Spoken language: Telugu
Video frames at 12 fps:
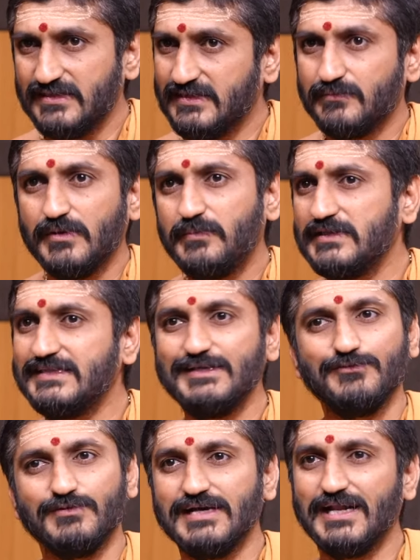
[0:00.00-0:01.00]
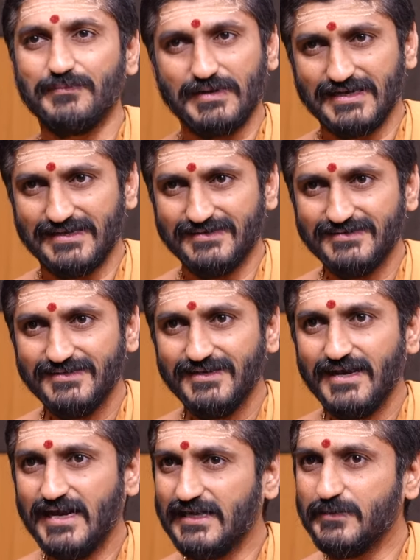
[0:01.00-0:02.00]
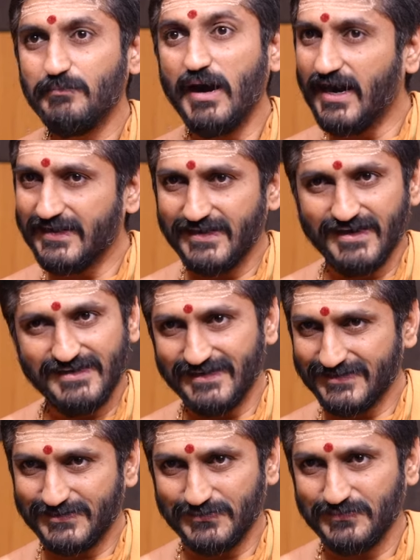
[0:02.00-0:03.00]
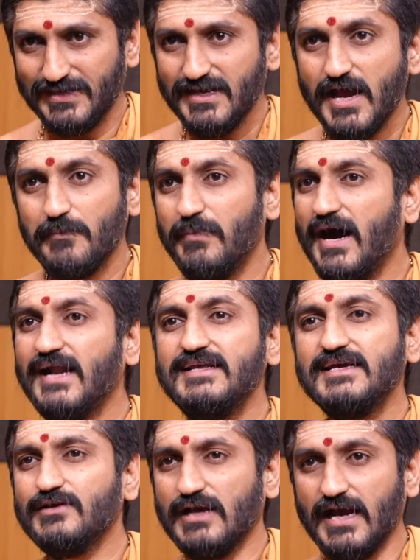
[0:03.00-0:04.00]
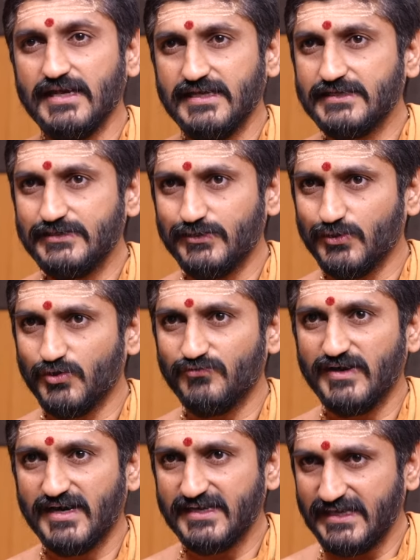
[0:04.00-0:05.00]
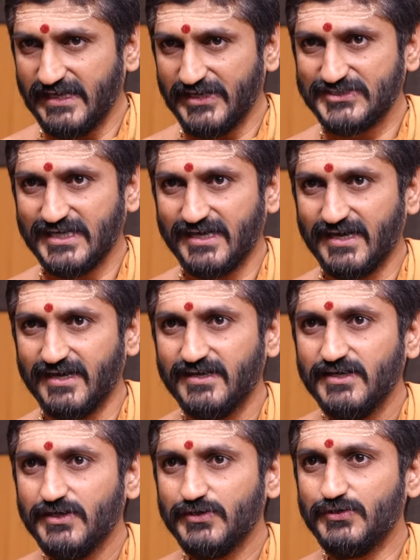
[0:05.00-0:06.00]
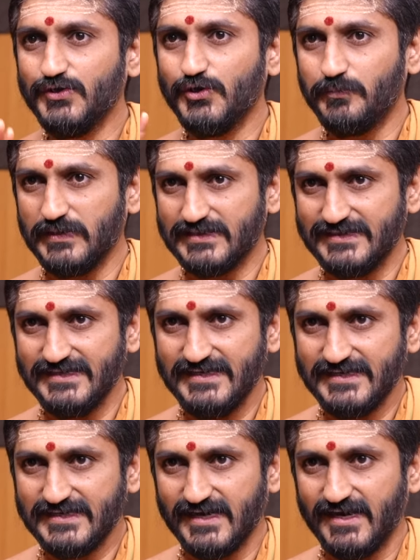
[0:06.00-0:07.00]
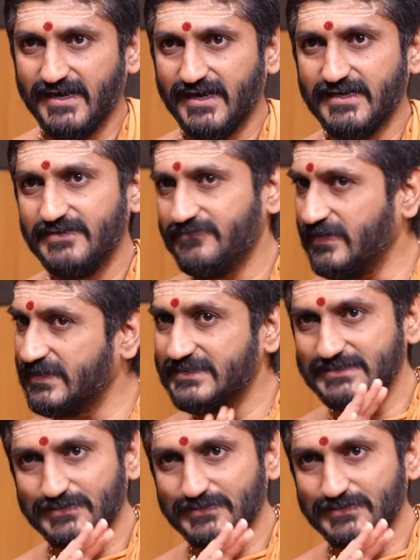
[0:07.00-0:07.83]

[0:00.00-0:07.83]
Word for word: ధర్మపత్ని ఉండాలి పక్కన అంటే భార్య అని అర్థం భార్య అయజ్ఞోవా ఏష యో పత్నీక అని వేదం